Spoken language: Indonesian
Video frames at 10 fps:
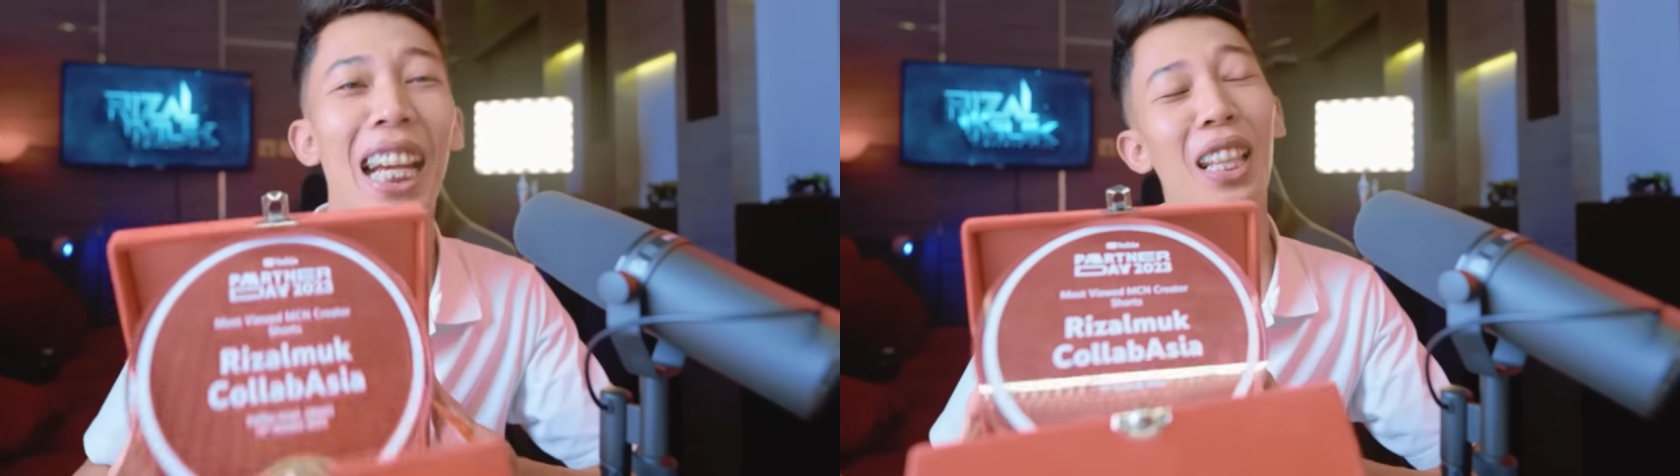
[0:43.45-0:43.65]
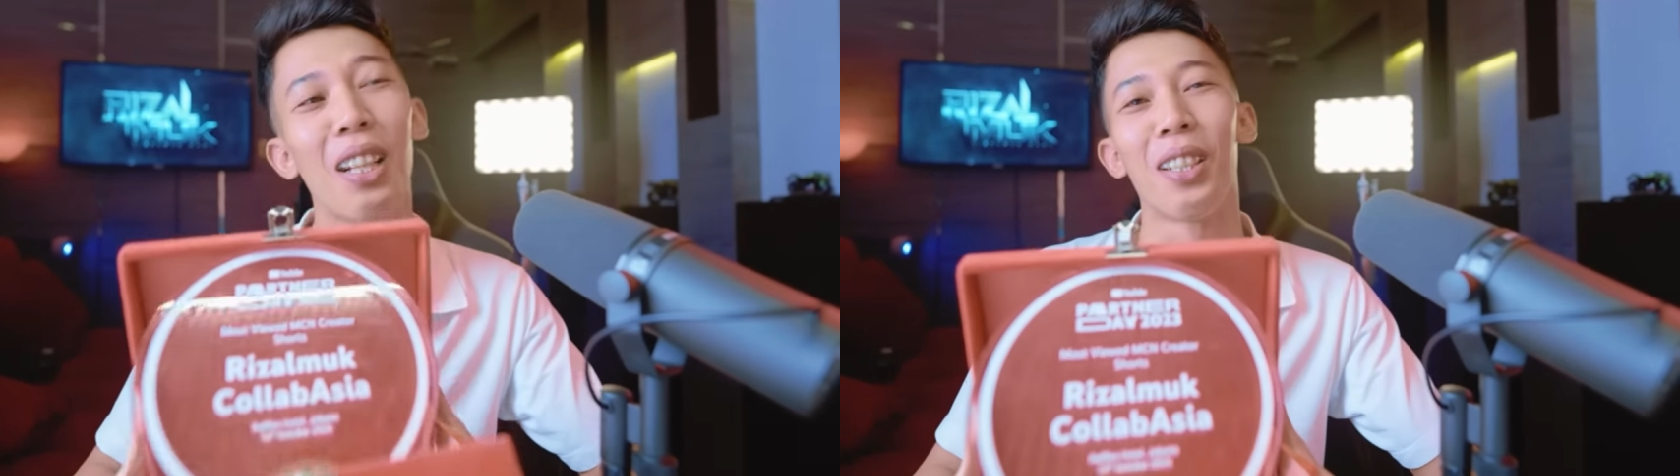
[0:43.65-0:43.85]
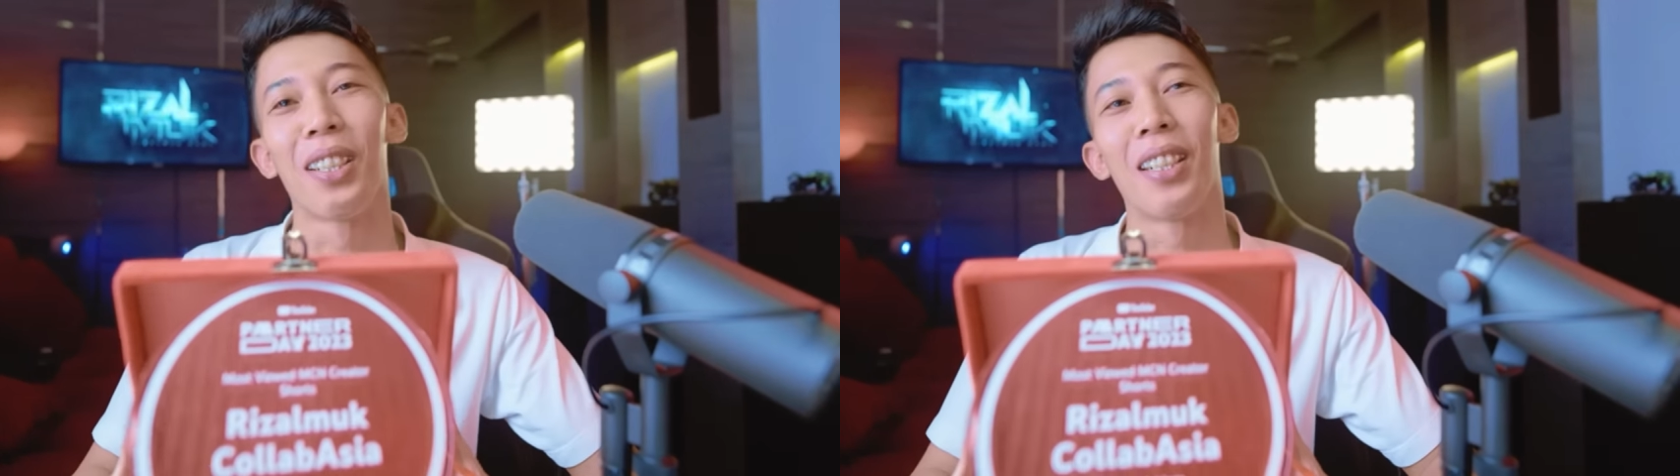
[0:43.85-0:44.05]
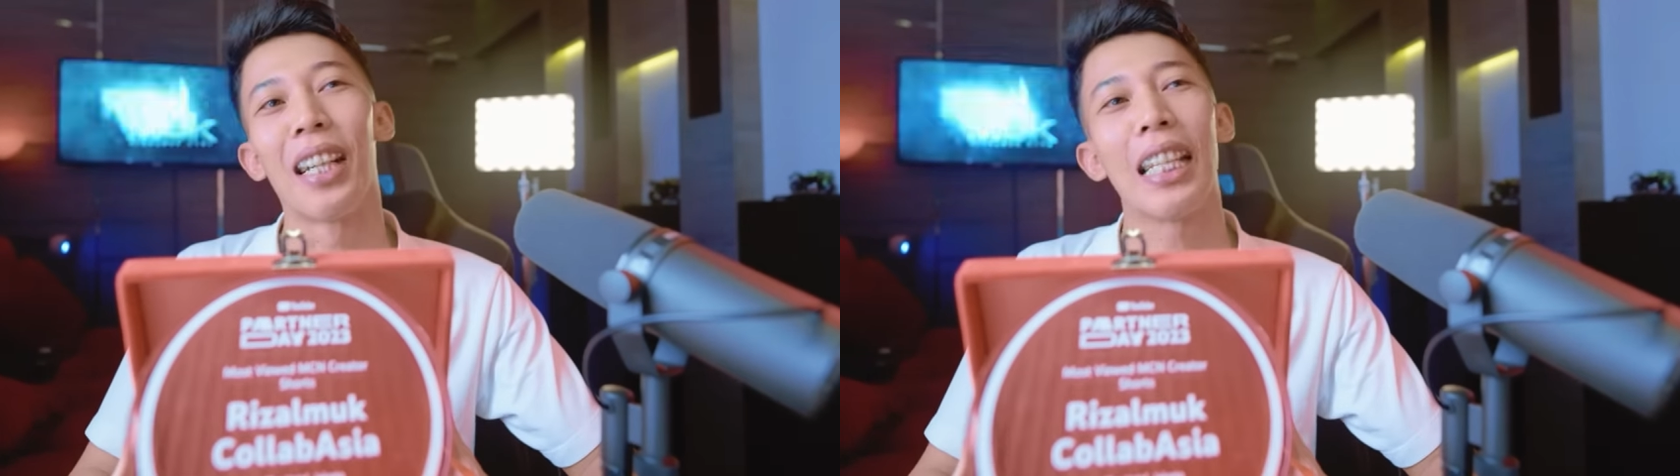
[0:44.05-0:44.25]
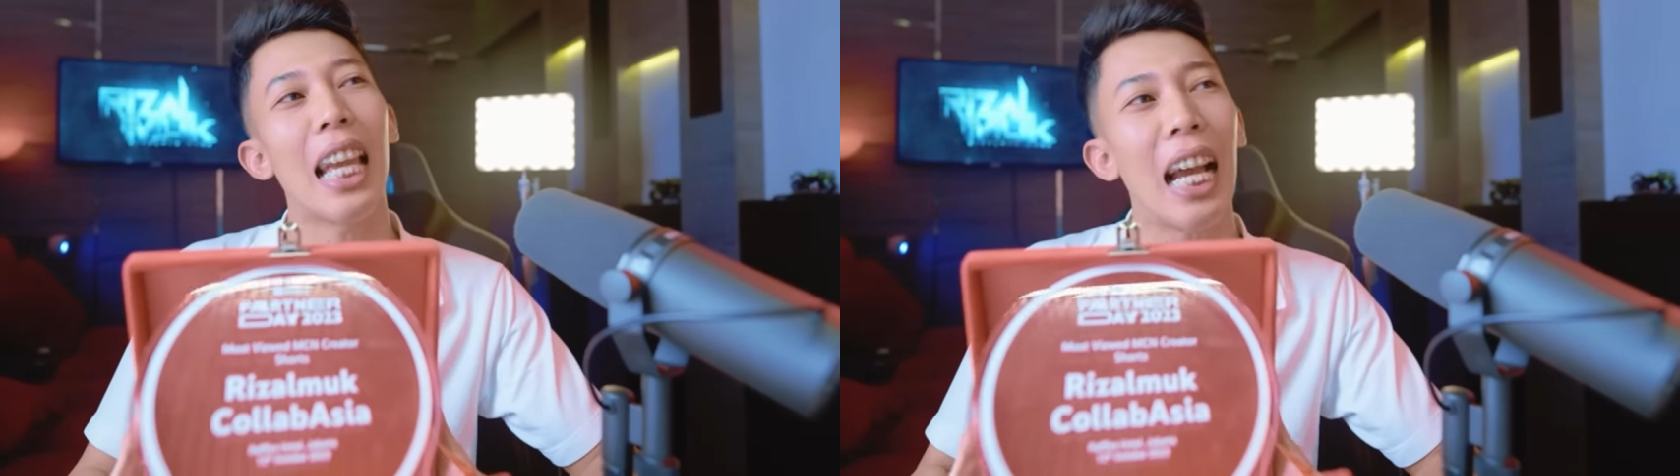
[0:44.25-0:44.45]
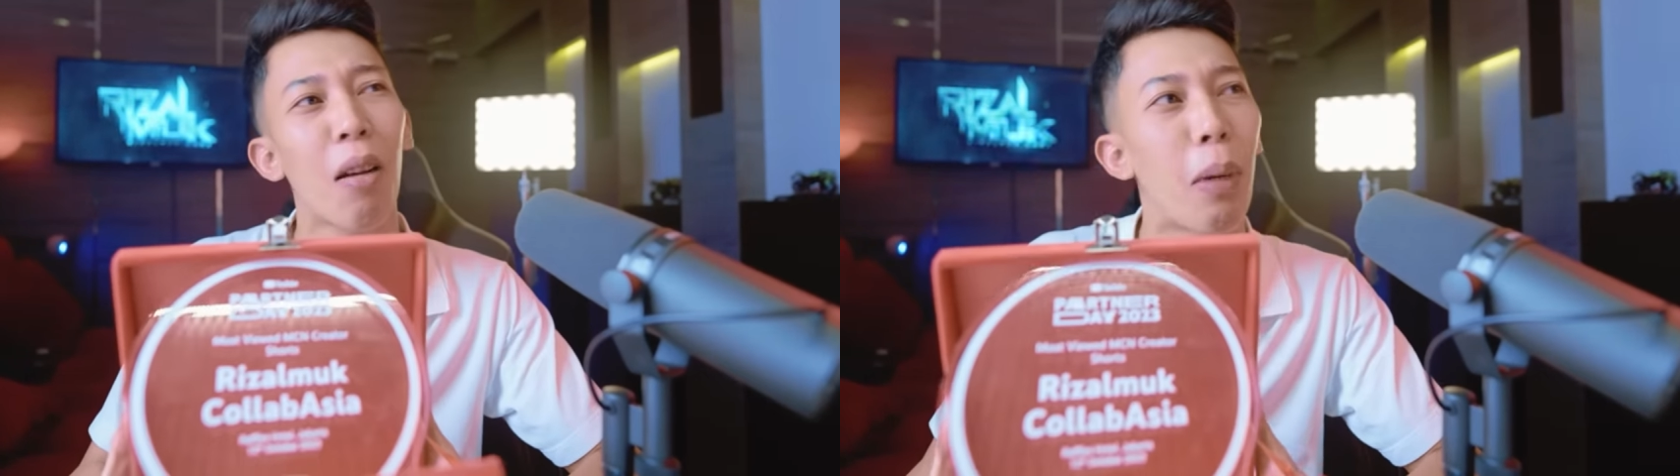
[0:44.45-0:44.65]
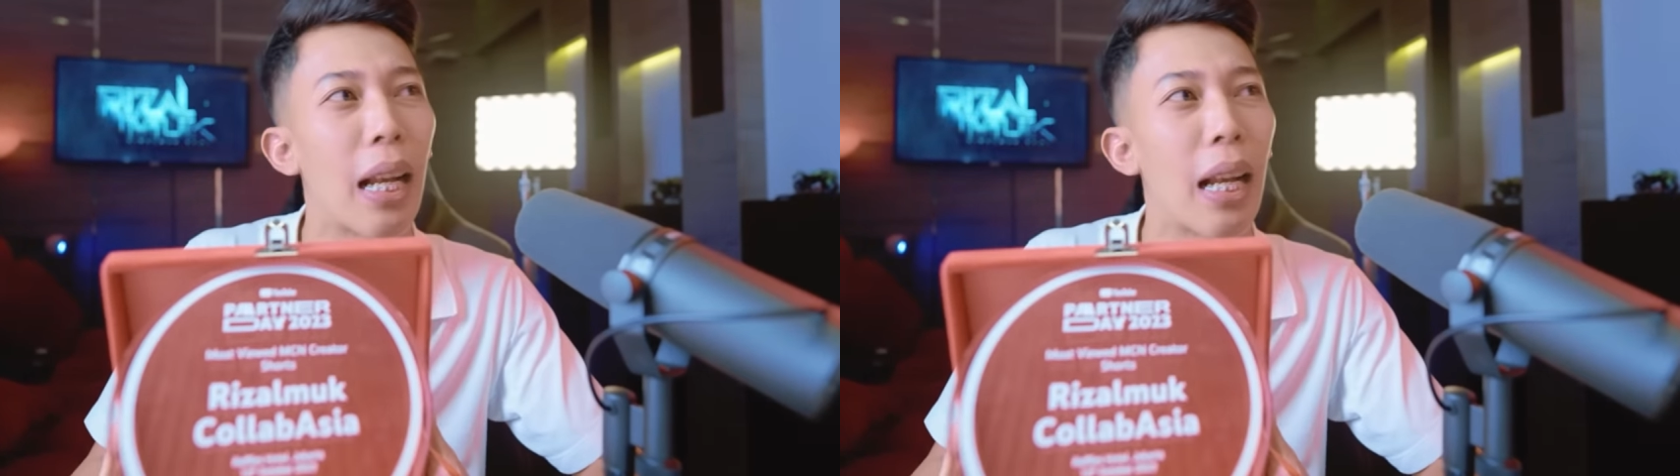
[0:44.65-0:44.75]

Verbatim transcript: gitu loh. Nyangka kan bakal